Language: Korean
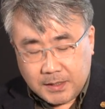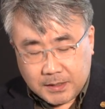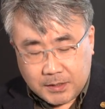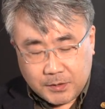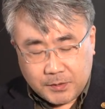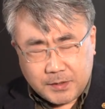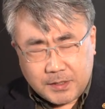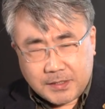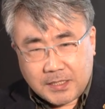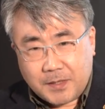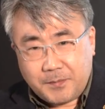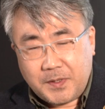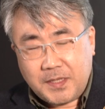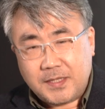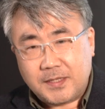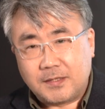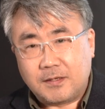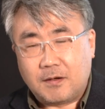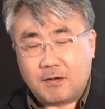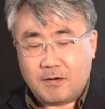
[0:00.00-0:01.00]
그런데
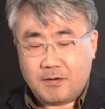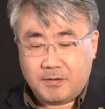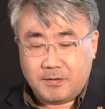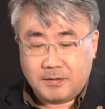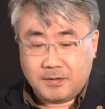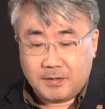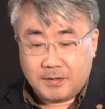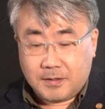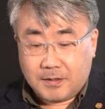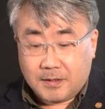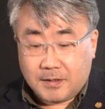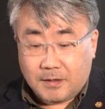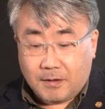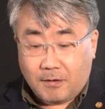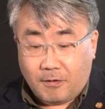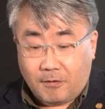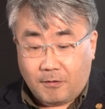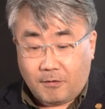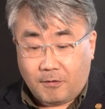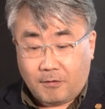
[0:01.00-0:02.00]
재미있는 거,
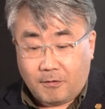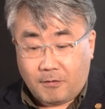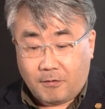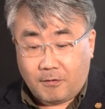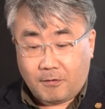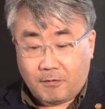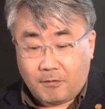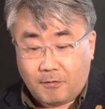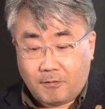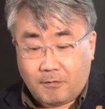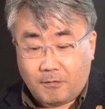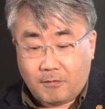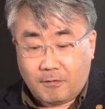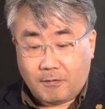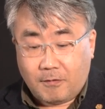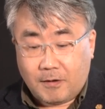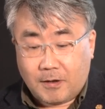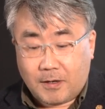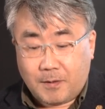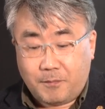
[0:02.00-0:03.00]
어,
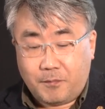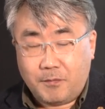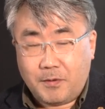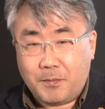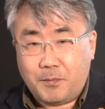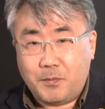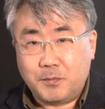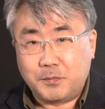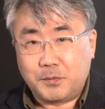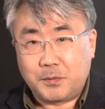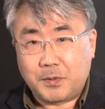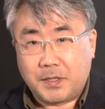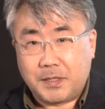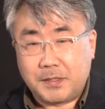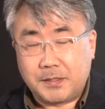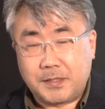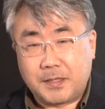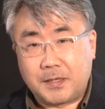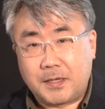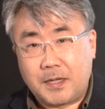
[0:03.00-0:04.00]
아까 플랫폼
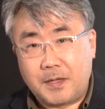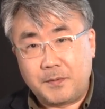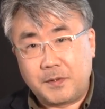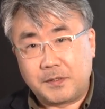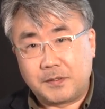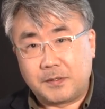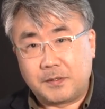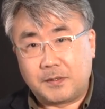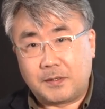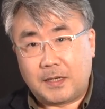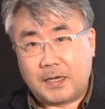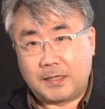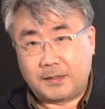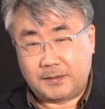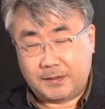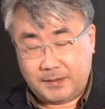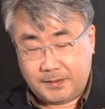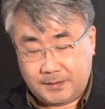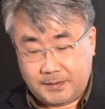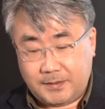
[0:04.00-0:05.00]
소개를 제가 하면서
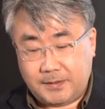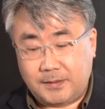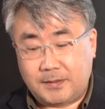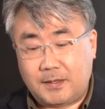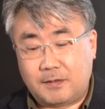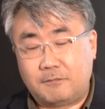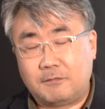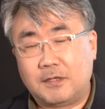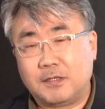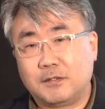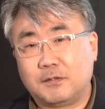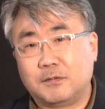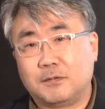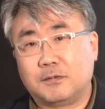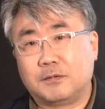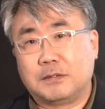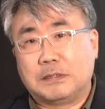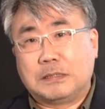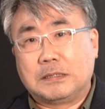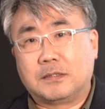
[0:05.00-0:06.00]
아티스티라고
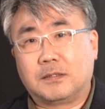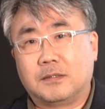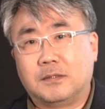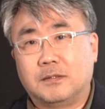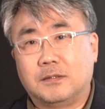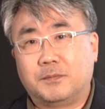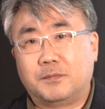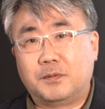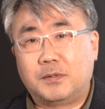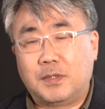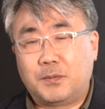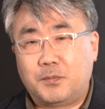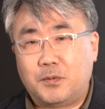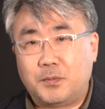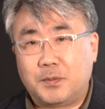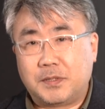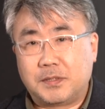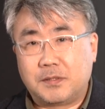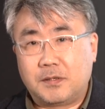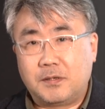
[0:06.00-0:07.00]
하는 그
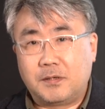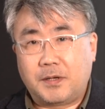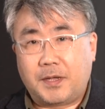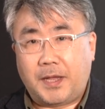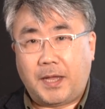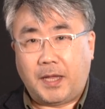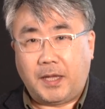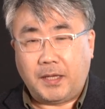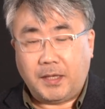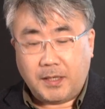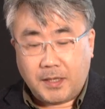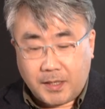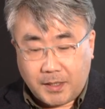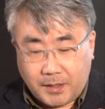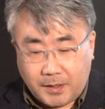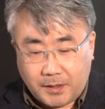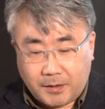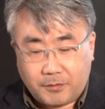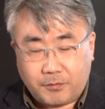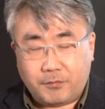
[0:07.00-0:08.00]
플랫폼에서
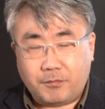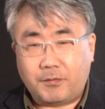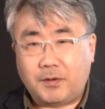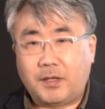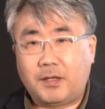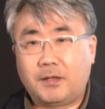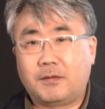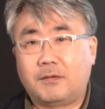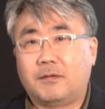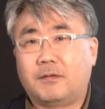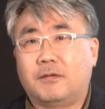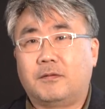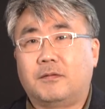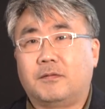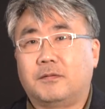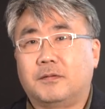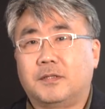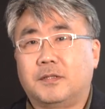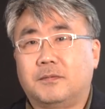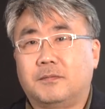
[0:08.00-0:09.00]
AI
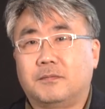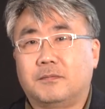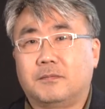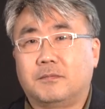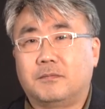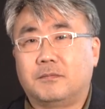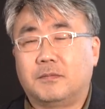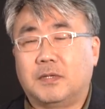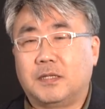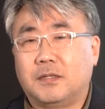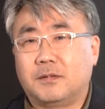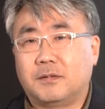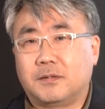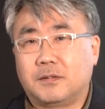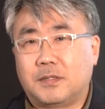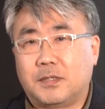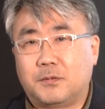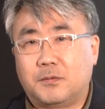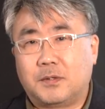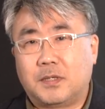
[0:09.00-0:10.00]
큐레이터를 만들어
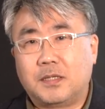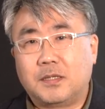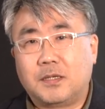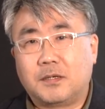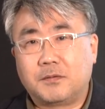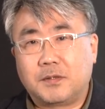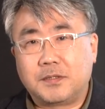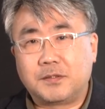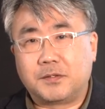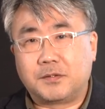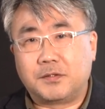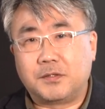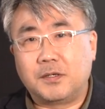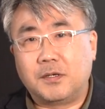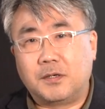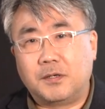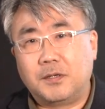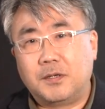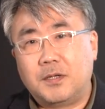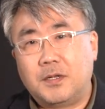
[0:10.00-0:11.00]
제공한다고
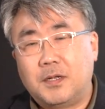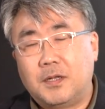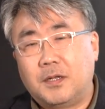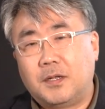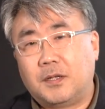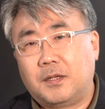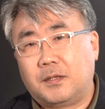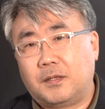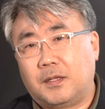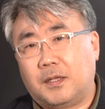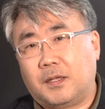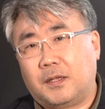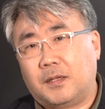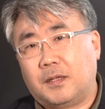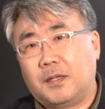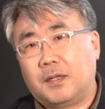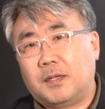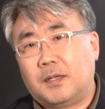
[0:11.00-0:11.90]
했었죠. 네.